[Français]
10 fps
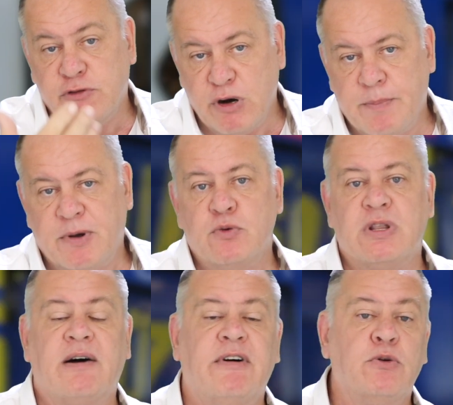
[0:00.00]
volez pas du
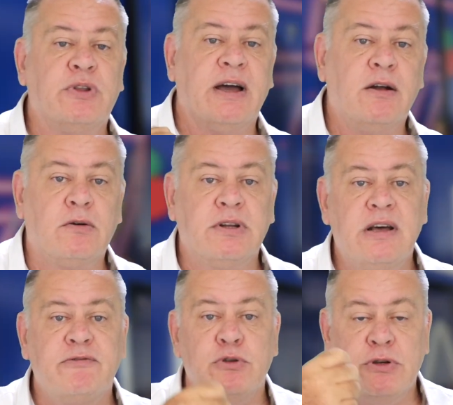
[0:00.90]
travail aux Thaïlandais,
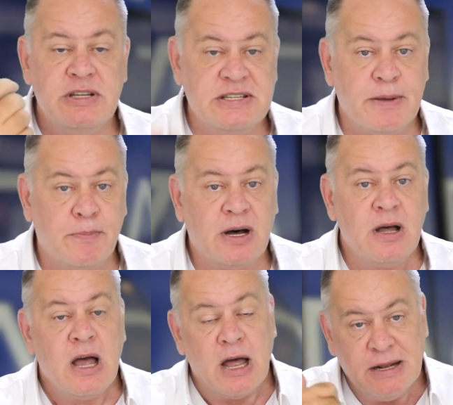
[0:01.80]
vous n'utilisez pas
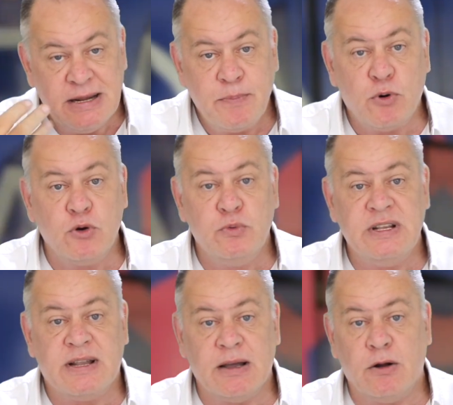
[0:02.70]
des produits
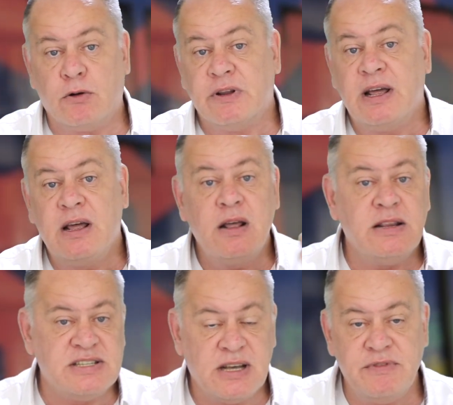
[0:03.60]
thaïlandais, des
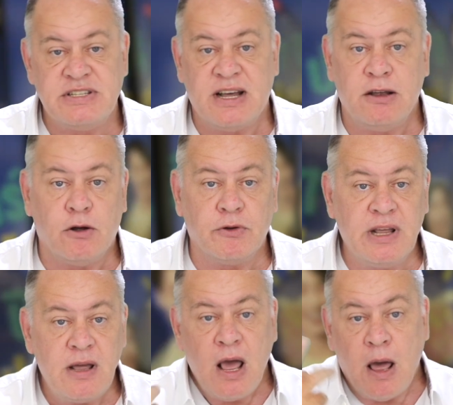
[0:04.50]
services
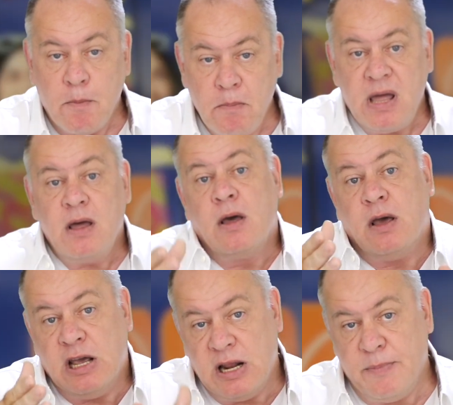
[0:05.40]
thaïlandais, mais
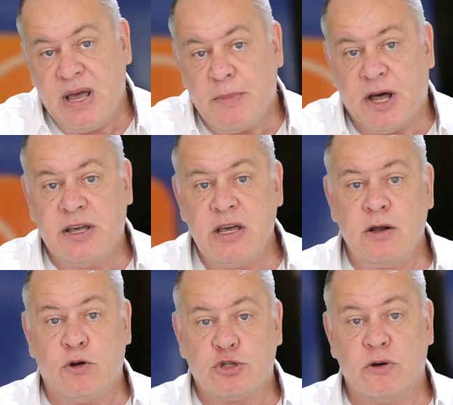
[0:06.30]
il est bien marqué,
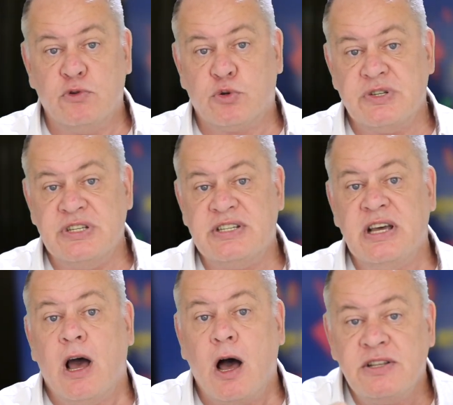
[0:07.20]
lorsque vous
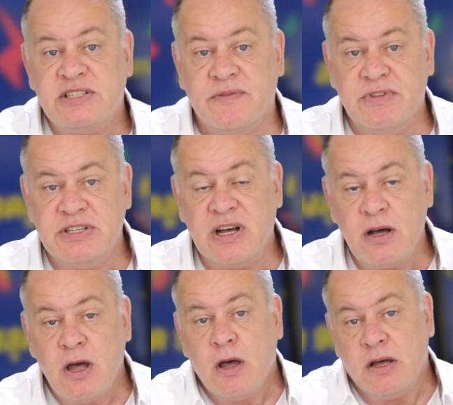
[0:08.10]
choisissez un de ces visas,
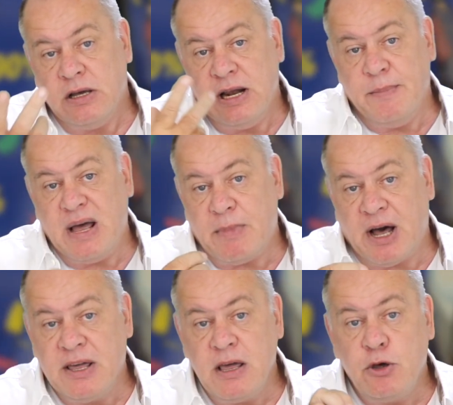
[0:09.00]
il est bien
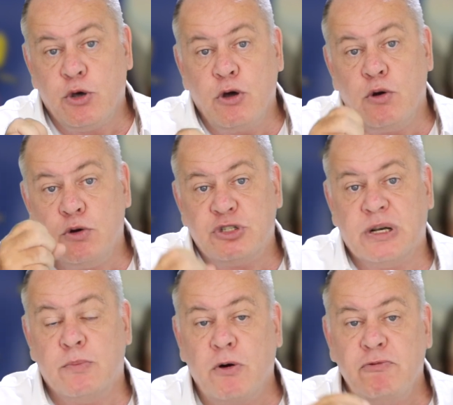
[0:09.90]
marqué que
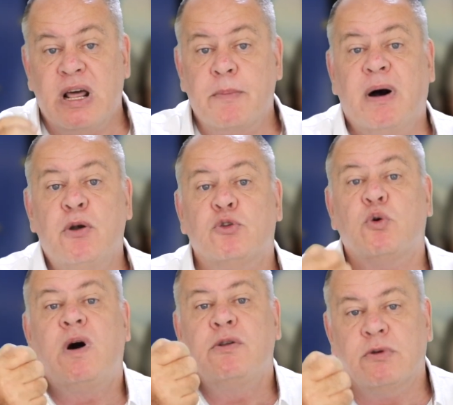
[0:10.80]
logiquement, vous n'avez pas le
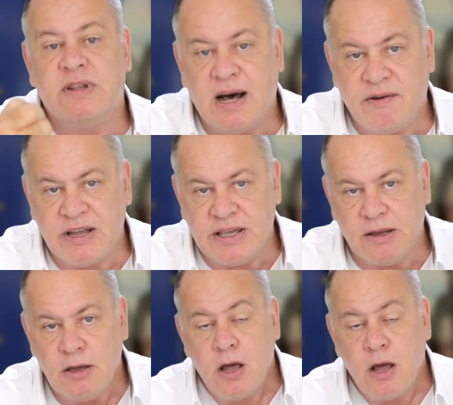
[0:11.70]
droit de travailler.